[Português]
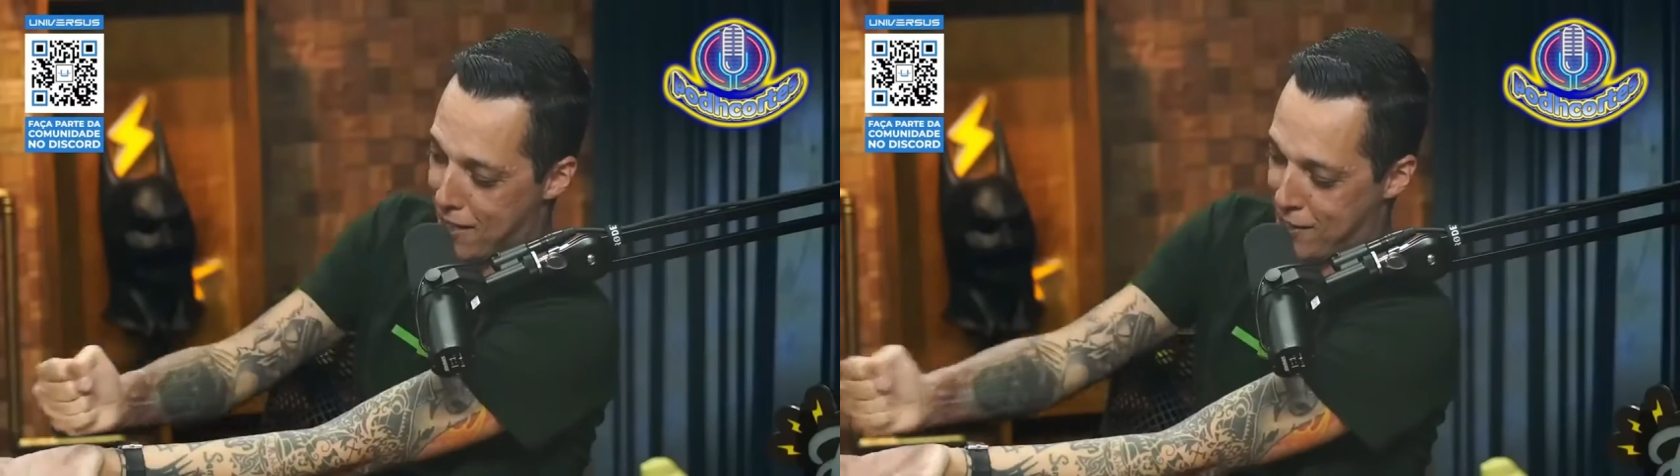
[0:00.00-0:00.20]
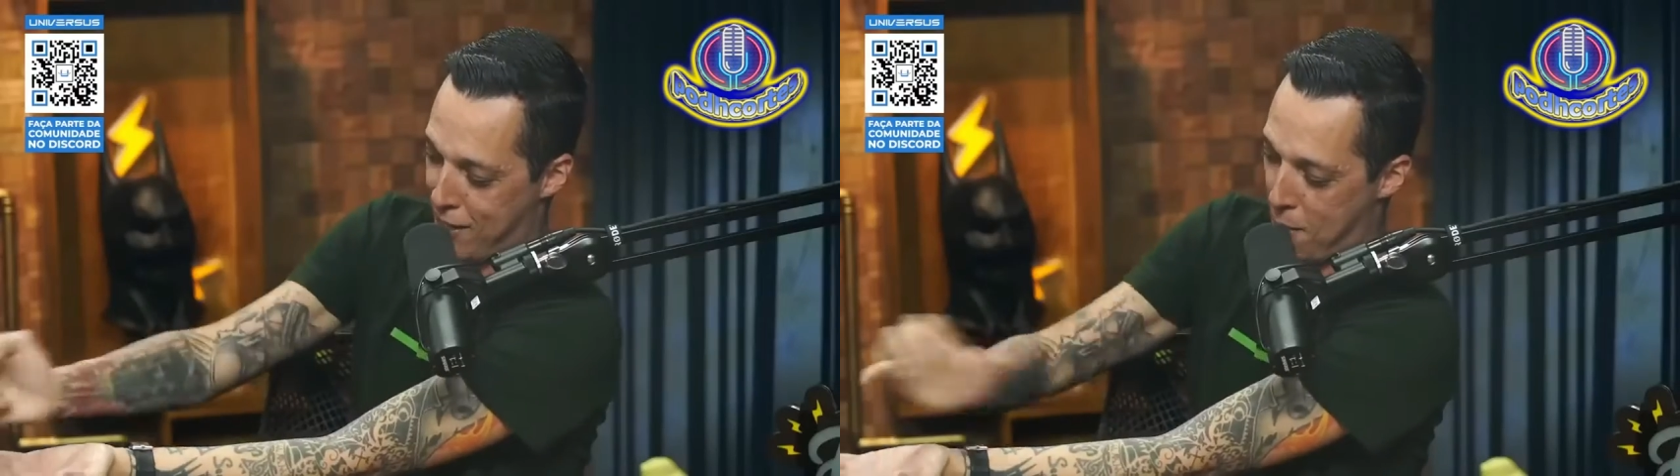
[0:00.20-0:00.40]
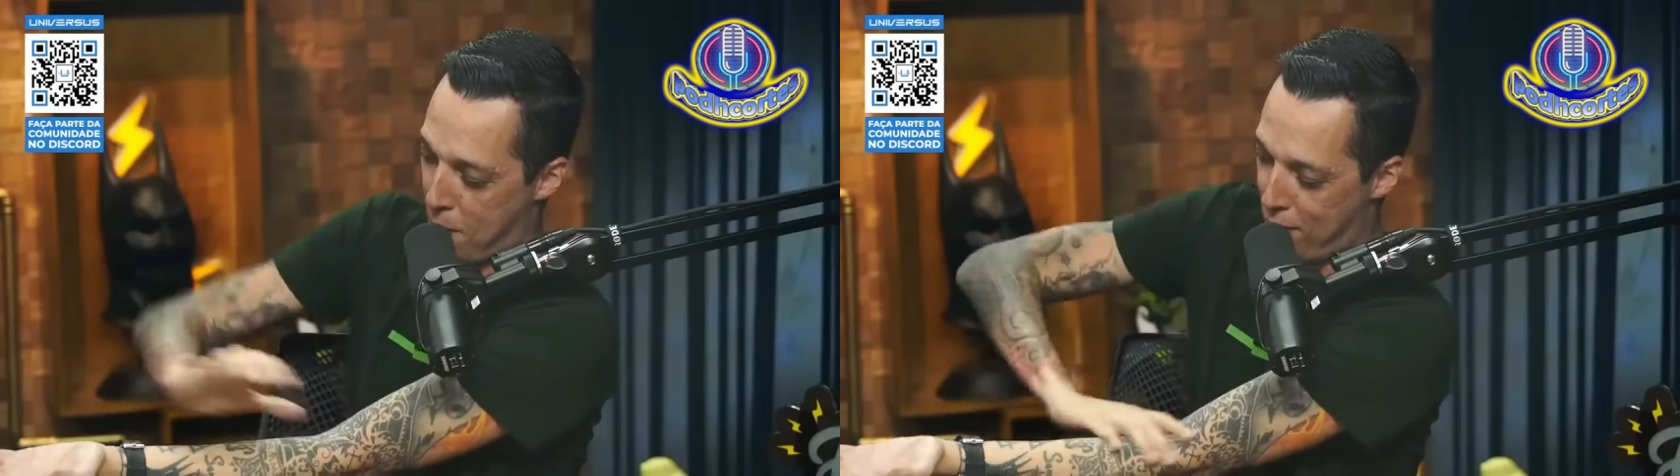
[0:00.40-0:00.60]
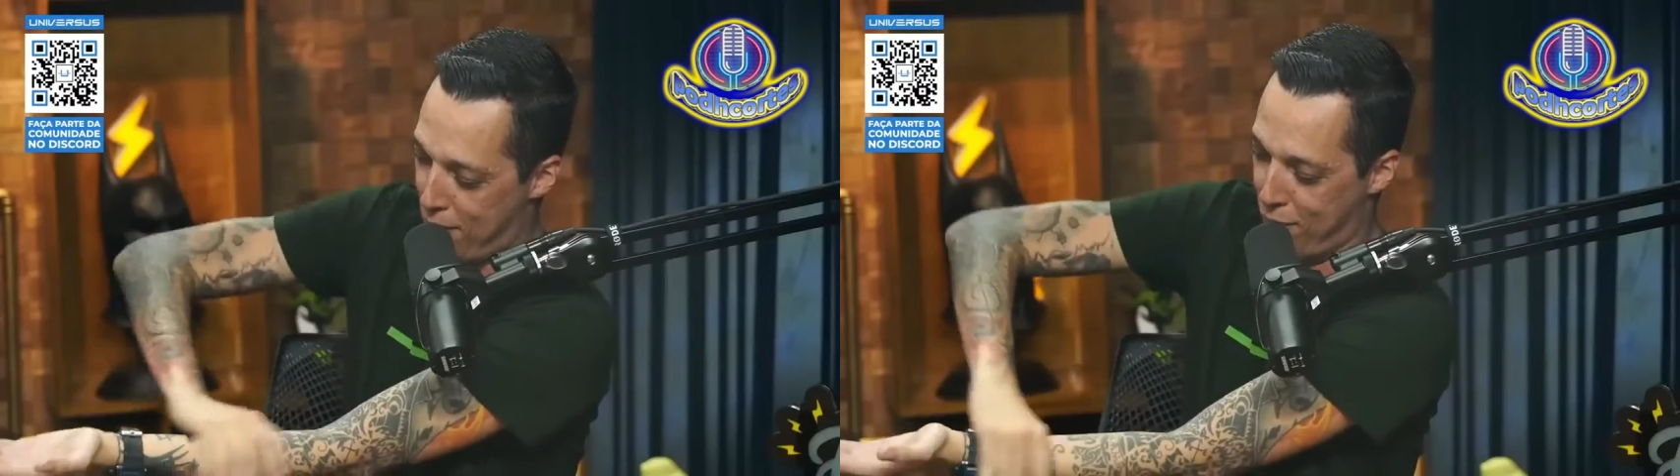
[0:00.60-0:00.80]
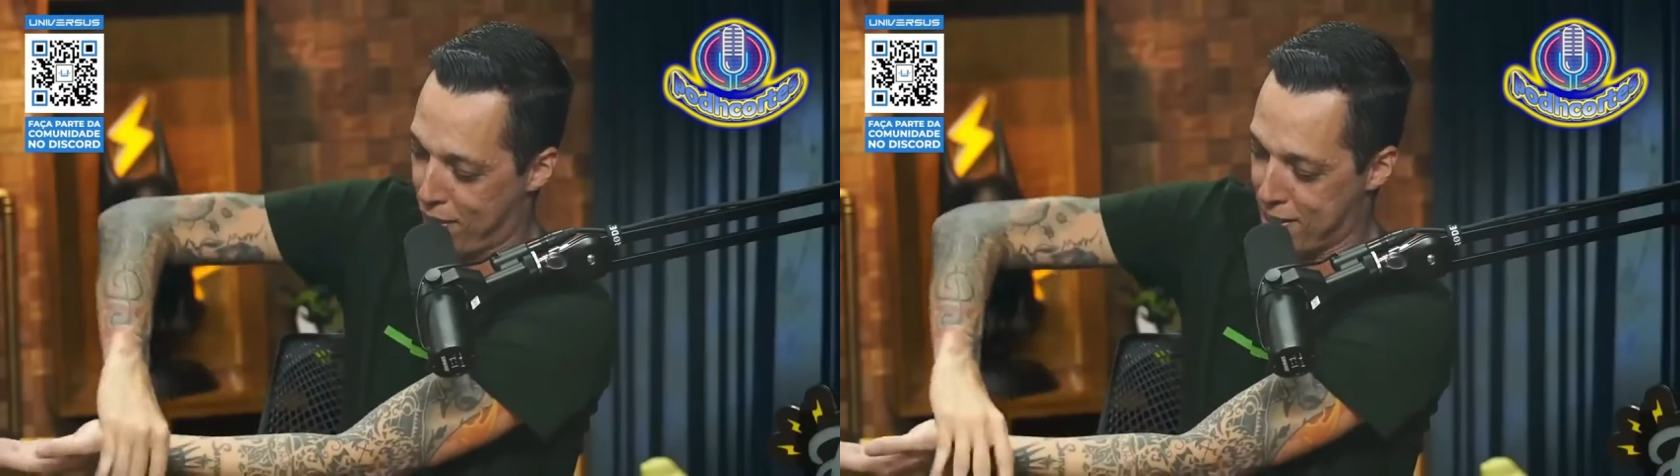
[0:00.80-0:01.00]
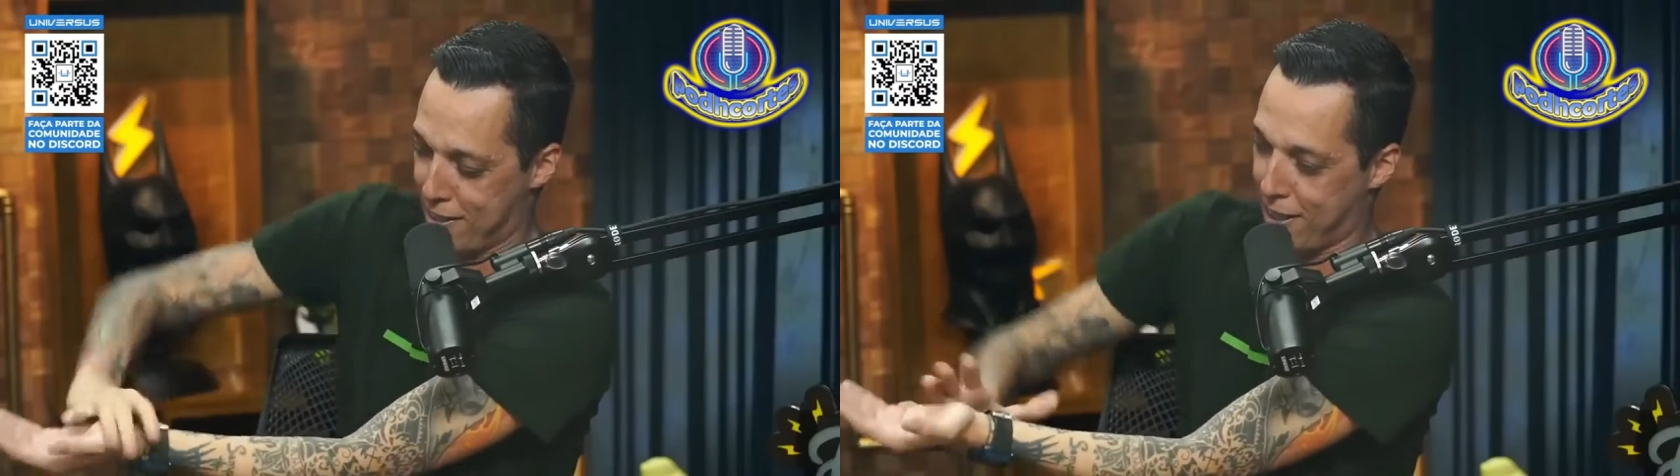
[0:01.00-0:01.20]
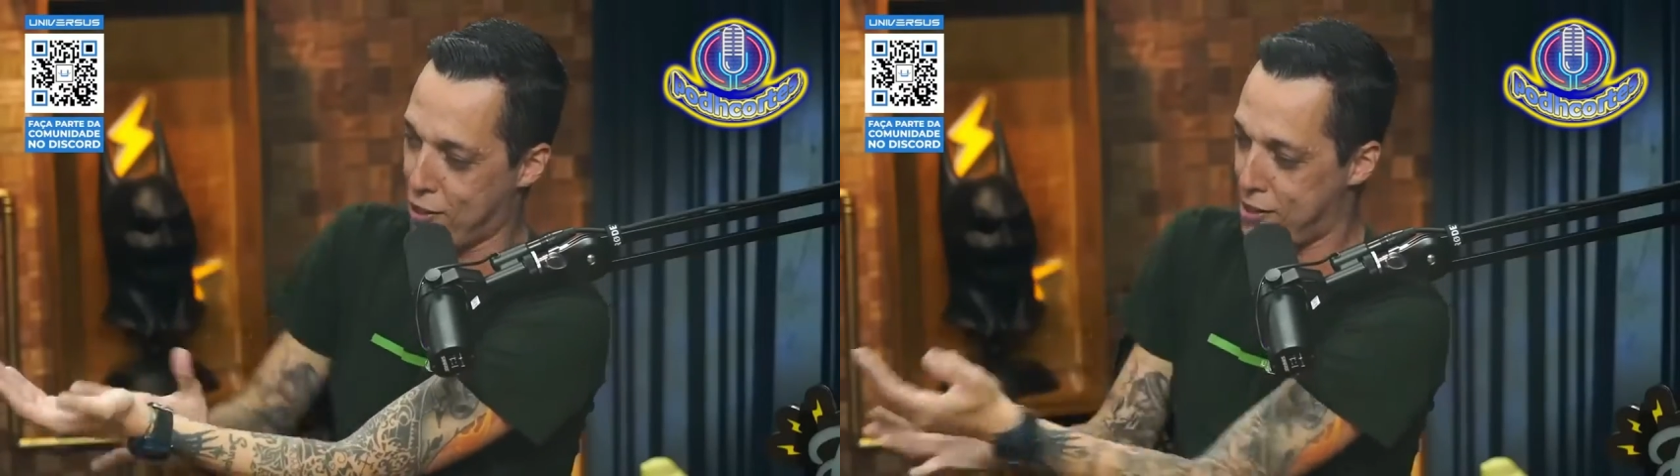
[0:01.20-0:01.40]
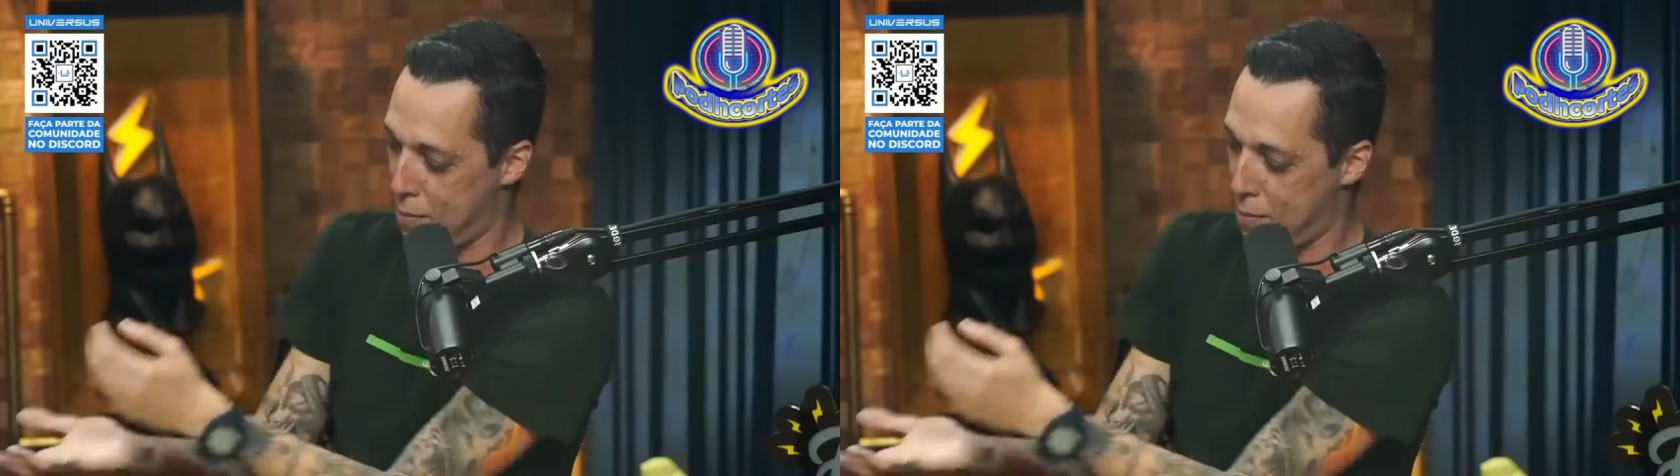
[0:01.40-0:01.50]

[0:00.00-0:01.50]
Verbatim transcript: é assim pra tá vir fazer, entendeu?